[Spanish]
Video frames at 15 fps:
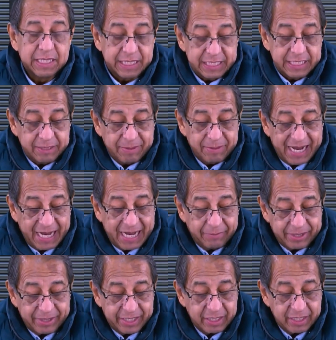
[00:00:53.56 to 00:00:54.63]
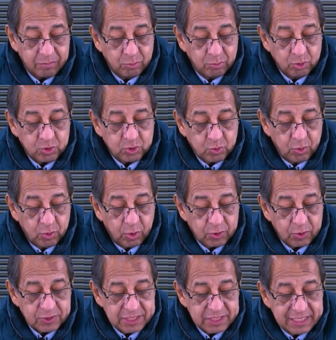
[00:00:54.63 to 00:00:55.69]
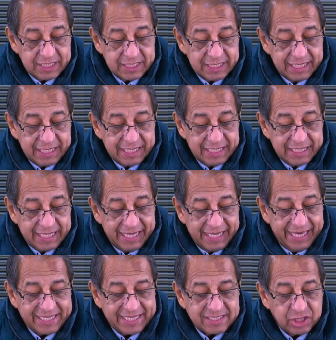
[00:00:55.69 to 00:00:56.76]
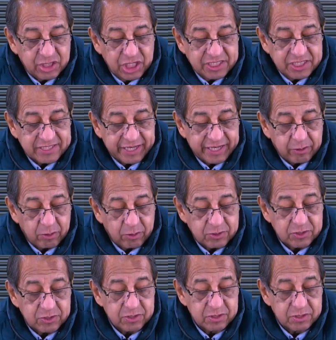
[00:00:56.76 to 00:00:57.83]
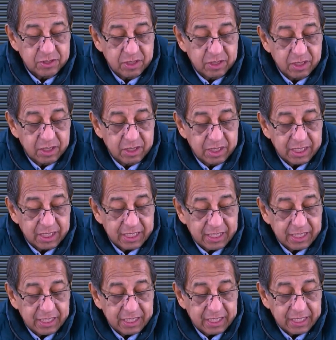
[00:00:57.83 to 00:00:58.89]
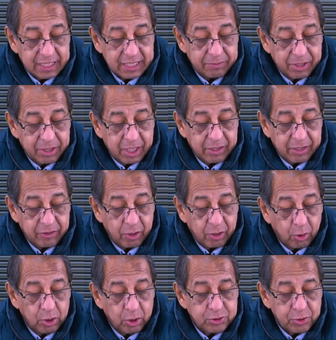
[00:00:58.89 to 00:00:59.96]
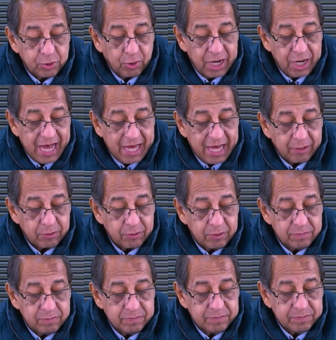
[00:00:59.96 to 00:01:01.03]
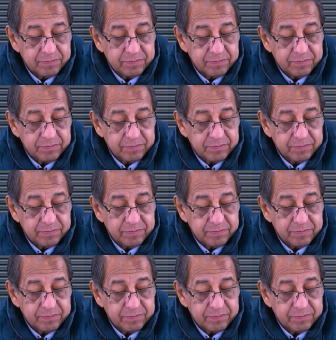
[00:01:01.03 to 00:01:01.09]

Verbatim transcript: Y van a haber músculos extrínsecos que vienen de otro lado